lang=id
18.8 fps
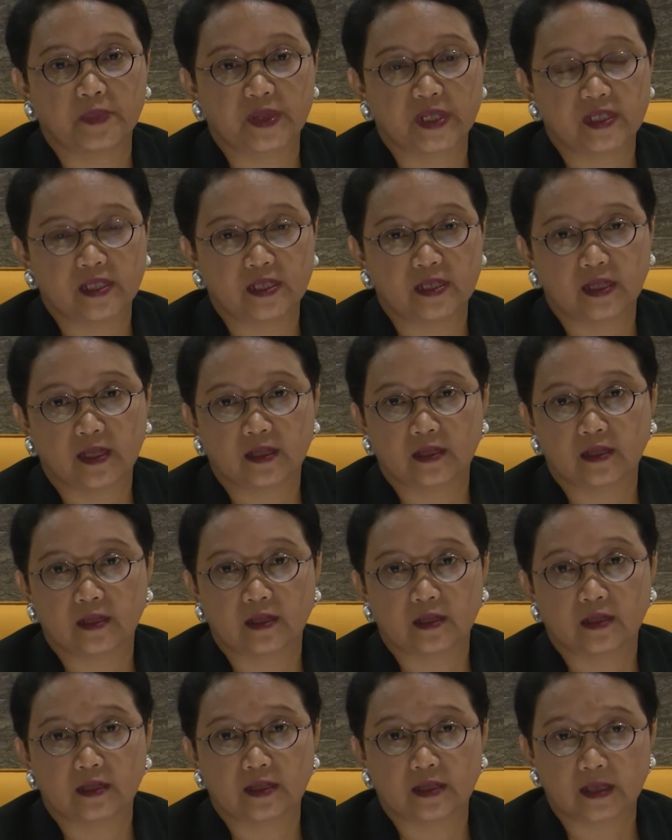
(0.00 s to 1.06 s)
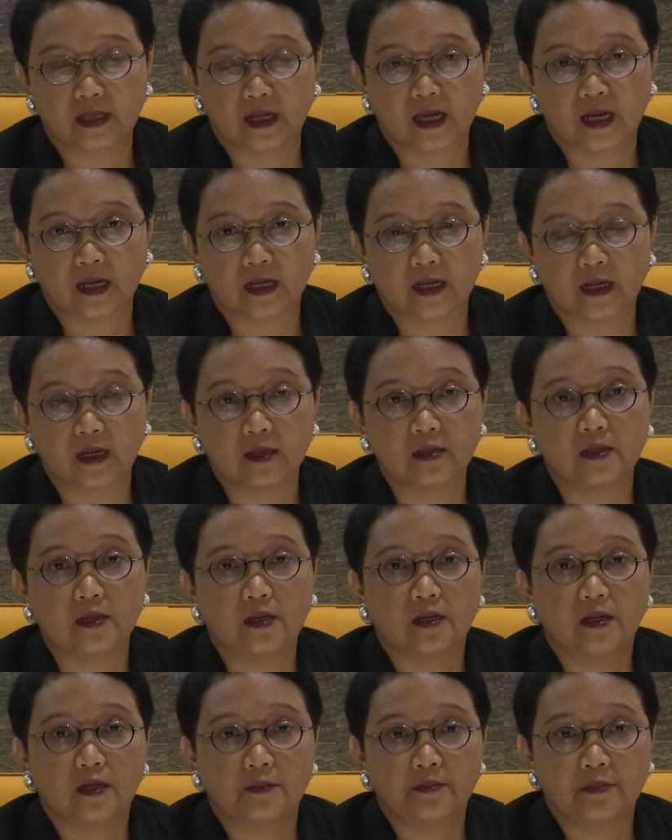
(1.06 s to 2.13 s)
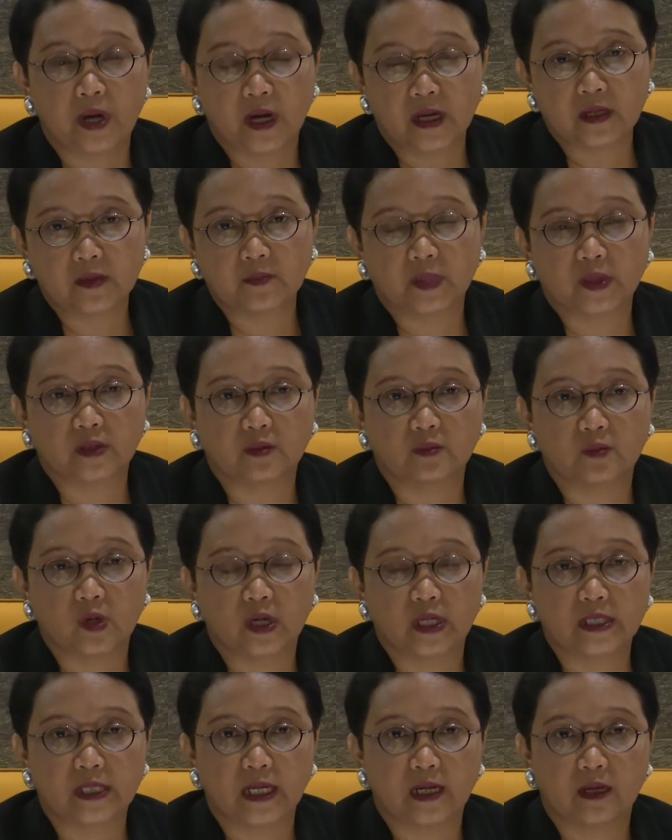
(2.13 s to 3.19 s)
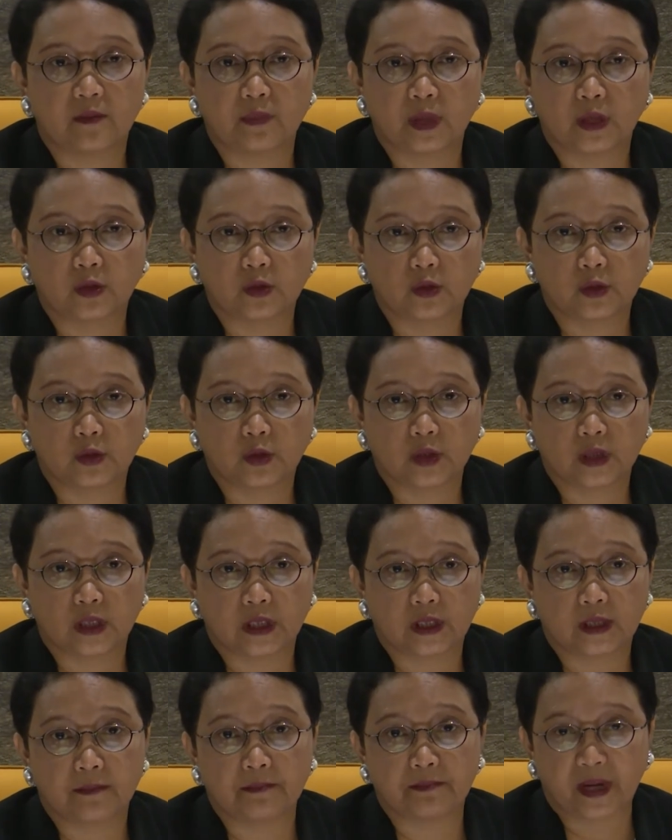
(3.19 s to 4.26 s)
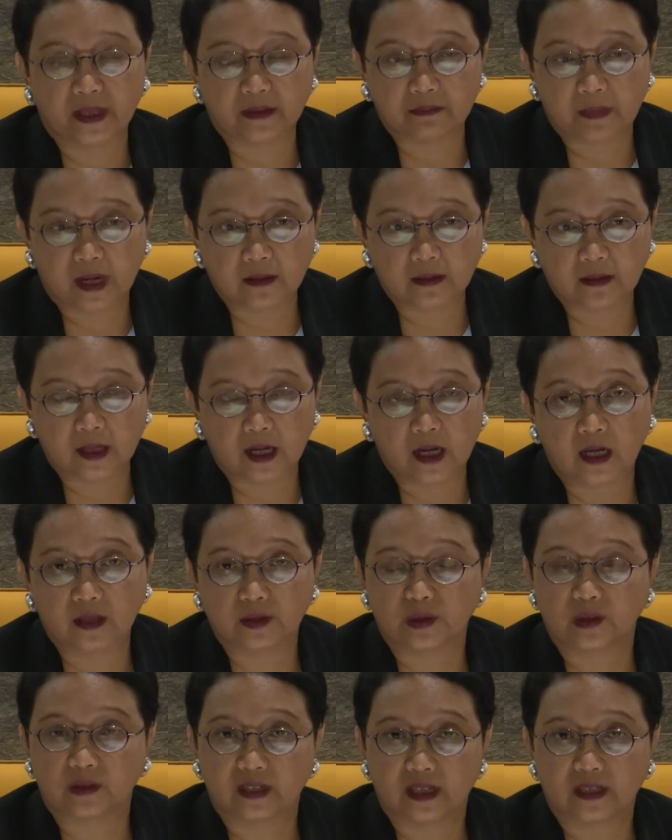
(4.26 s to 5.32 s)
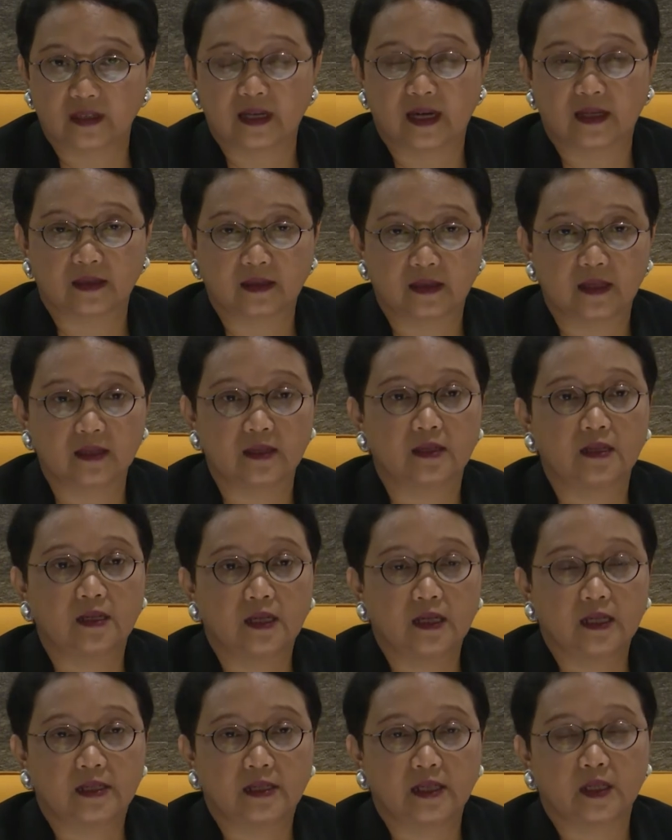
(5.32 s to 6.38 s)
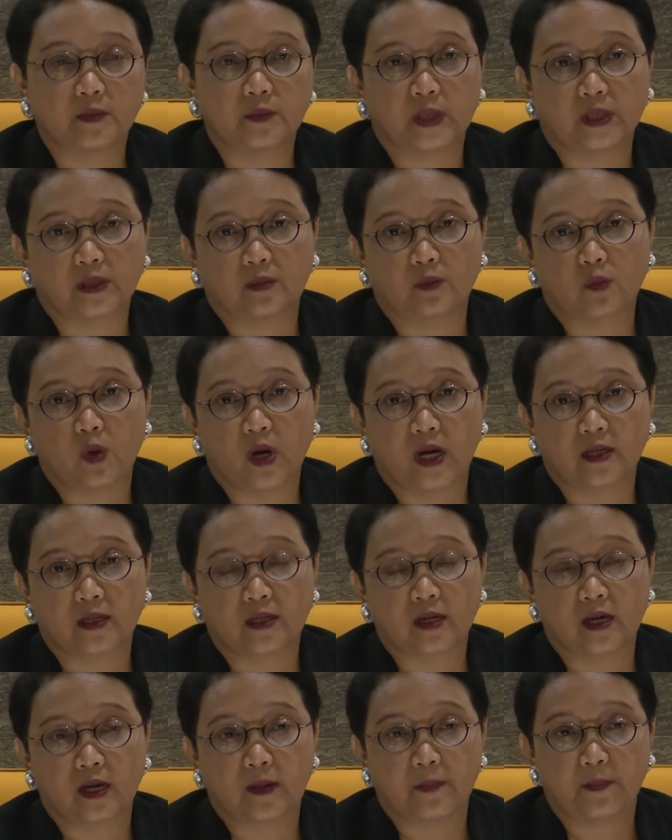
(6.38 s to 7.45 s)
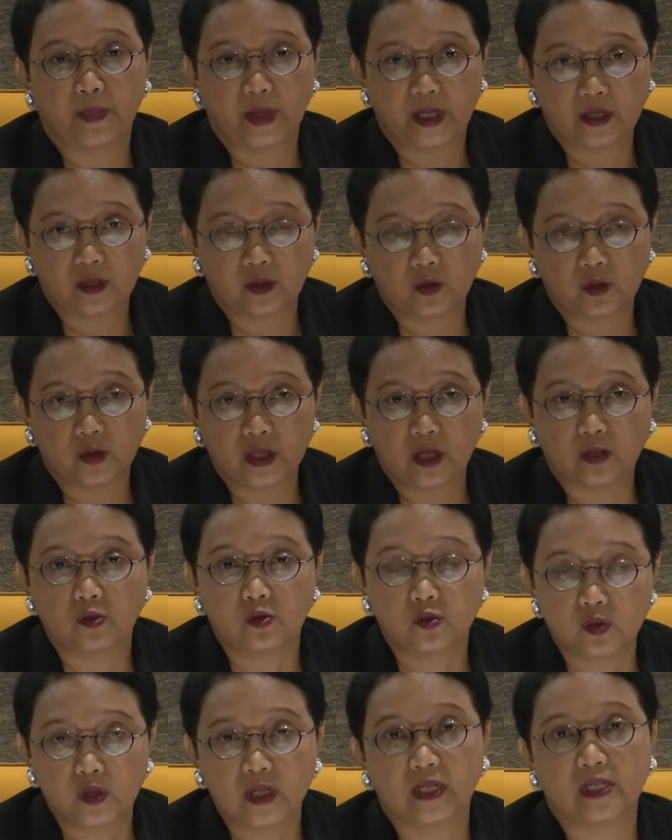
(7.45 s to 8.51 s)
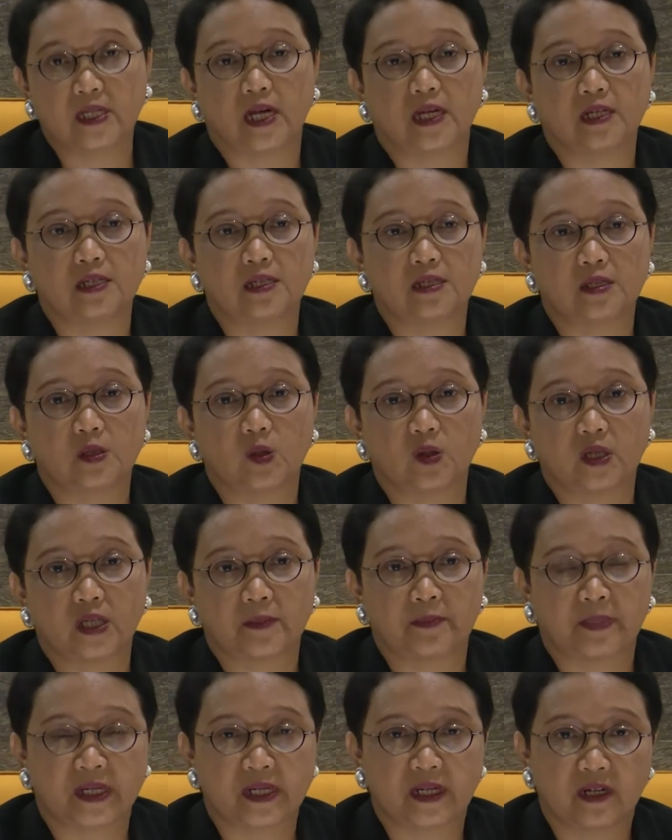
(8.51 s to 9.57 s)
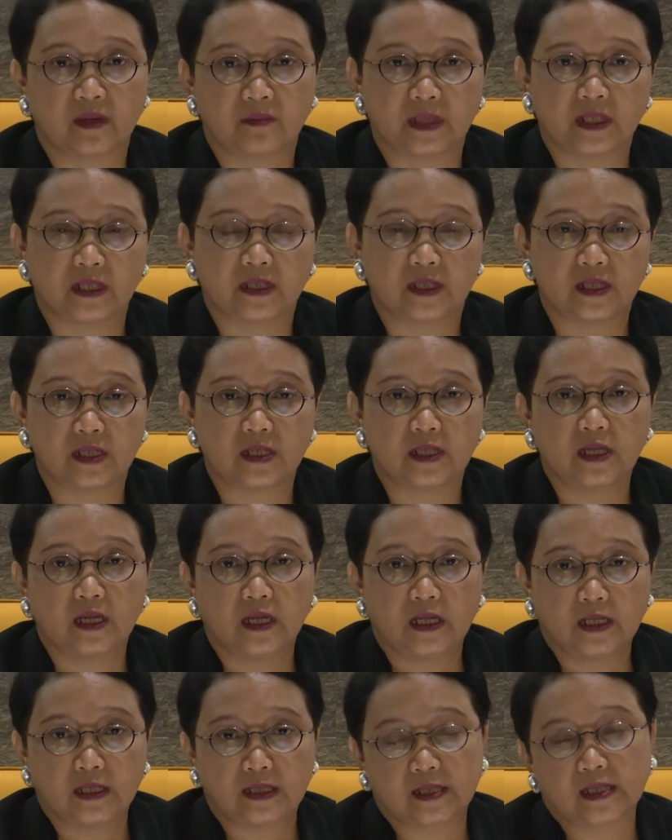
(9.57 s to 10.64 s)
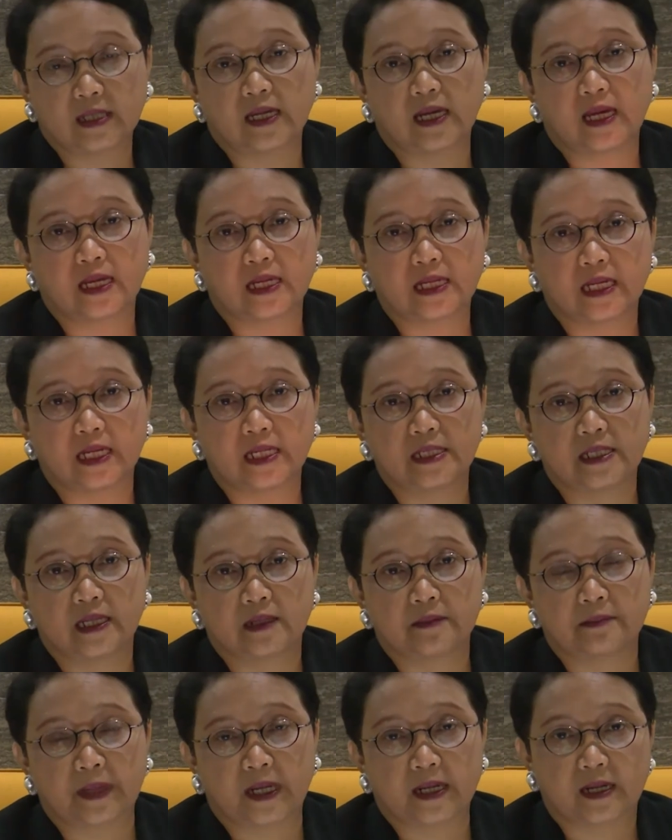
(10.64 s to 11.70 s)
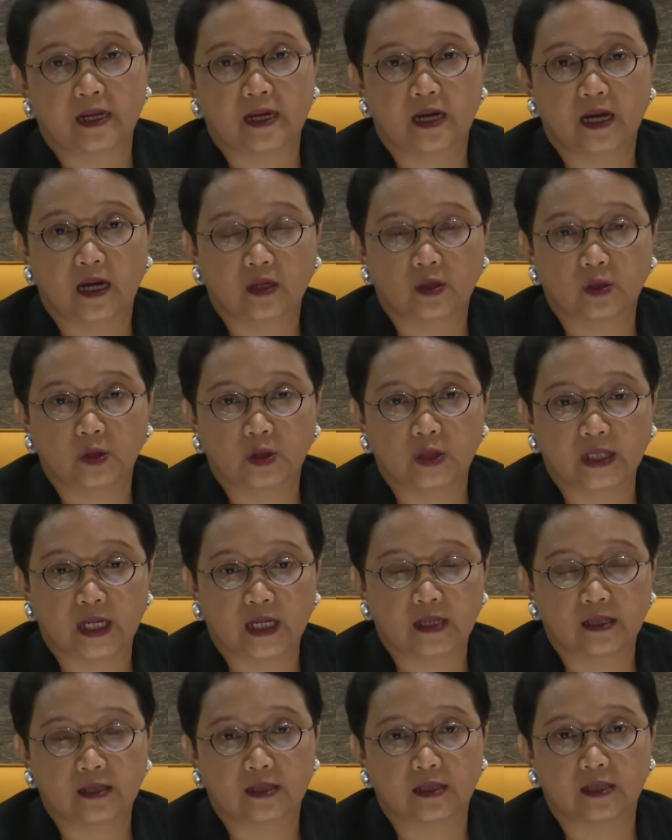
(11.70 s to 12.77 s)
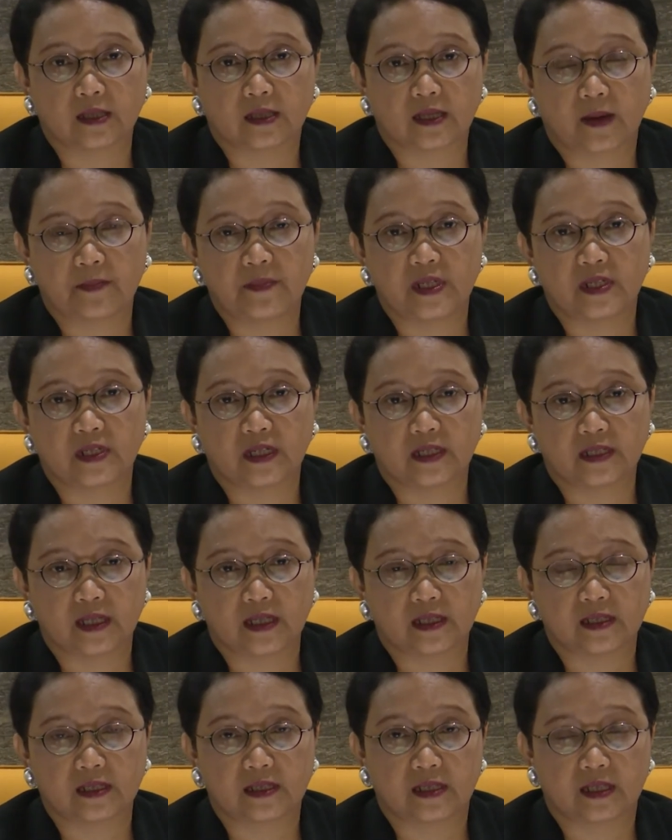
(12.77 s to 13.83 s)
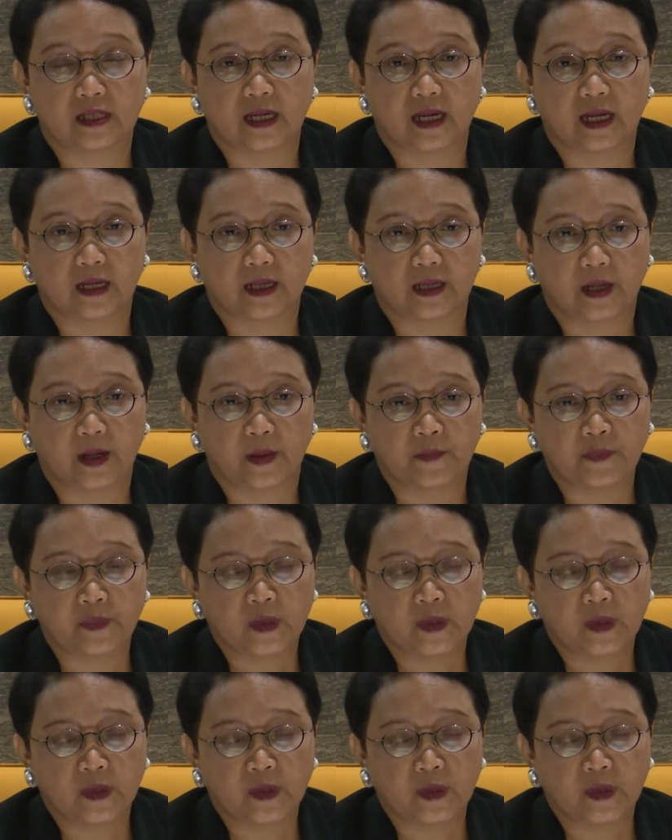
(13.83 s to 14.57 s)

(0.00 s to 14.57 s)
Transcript: Presiden uh, Sri Lanka, baik pertemuan dalam bentuk uh, empat mata atau tet-a-tet dan pertemuan uh, pleno yang juga dihadiri oleh Perdana Menteri Sri Lanka dan para anggota uh, kabinet dari Sri Lanka.